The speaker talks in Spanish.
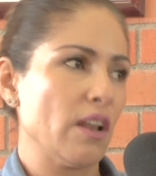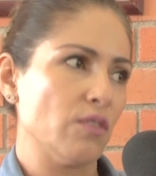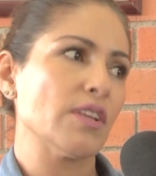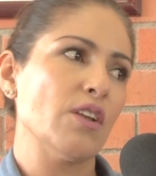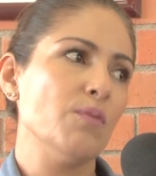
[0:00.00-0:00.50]

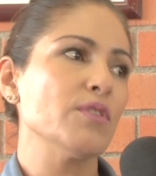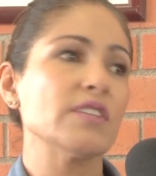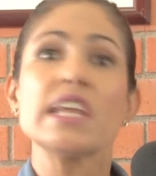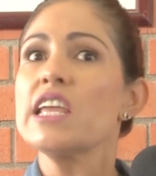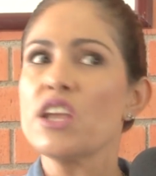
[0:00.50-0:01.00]
los alumnos.
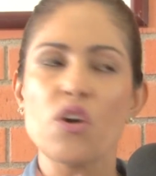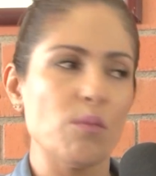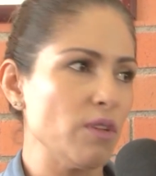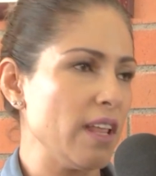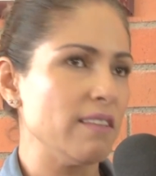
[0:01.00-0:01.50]
Y
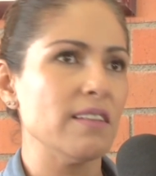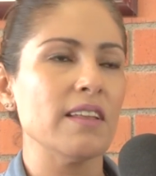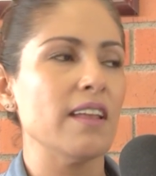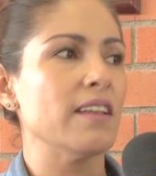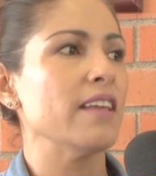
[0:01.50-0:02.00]
como les,
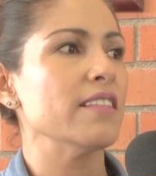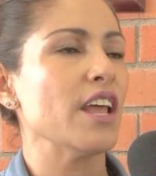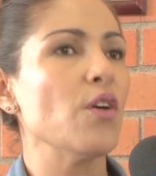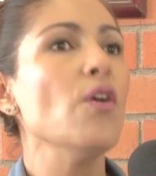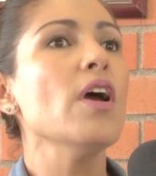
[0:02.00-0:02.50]
les,
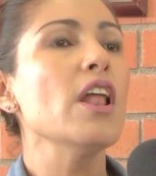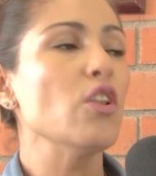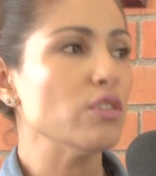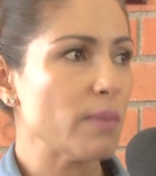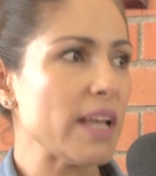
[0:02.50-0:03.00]
reitero,
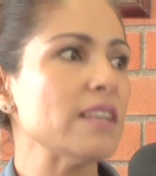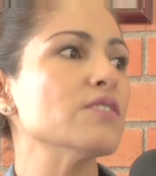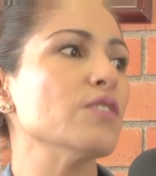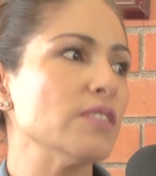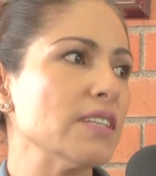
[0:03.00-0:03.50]
los
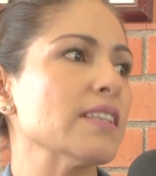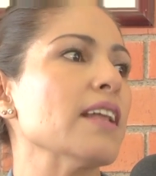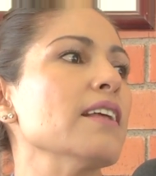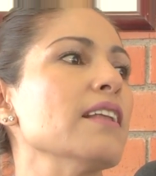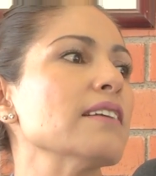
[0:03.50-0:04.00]
maestros
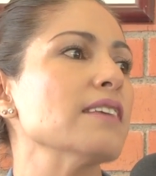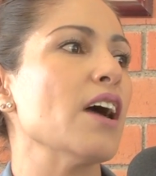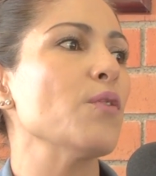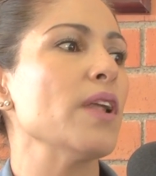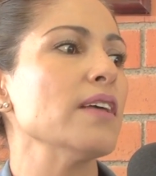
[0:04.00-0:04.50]
están en las
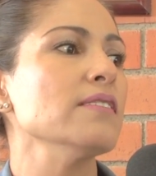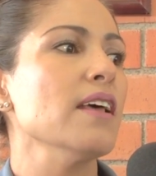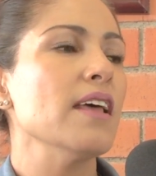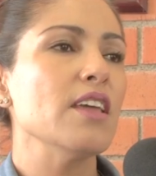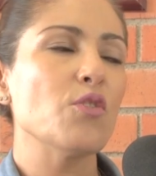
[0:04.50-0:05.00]
aulas
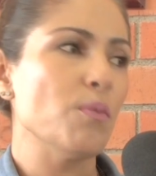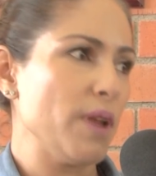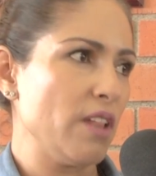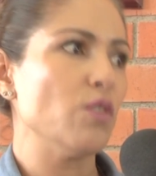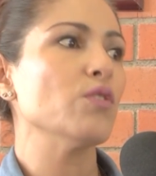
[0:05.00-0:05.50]
y
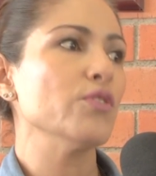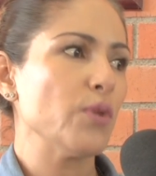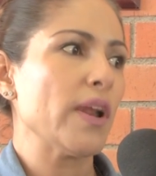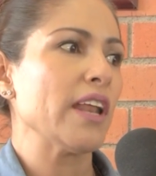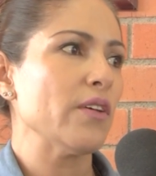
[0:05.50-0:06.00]
cumpliendo con
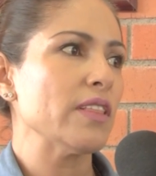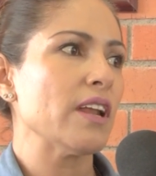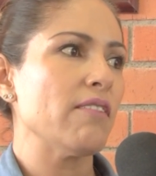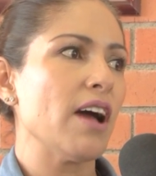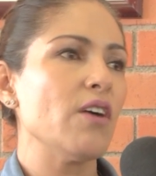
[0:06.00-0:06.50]
su horario de
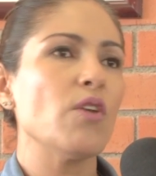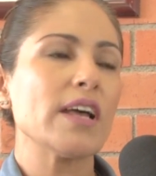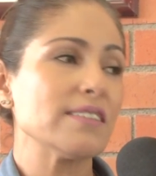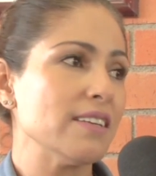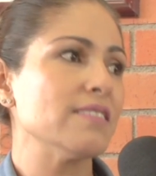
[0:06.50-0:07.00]
trabajo,
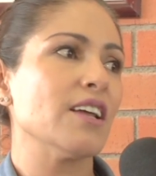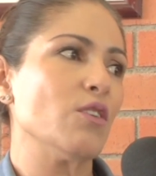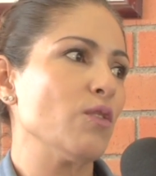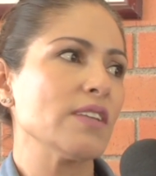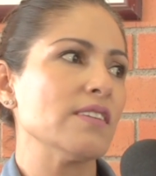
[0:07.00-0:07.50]
asistan
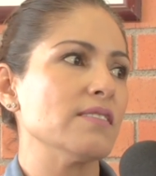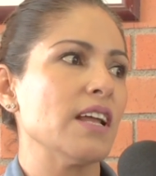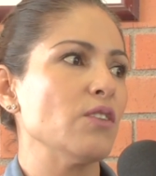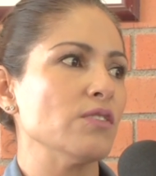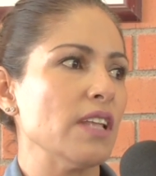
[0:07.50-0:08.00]
o no
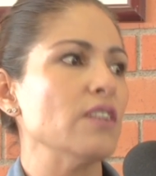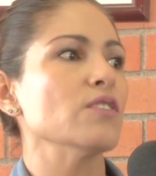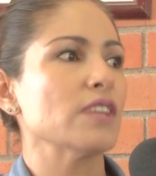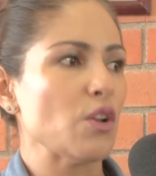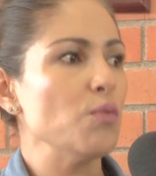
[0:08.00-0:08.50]
asistan los,
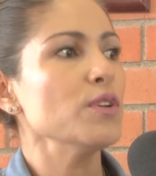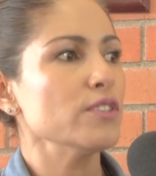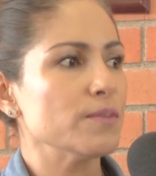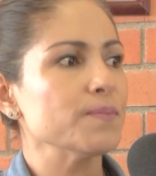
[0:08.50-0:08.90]
los alumnos.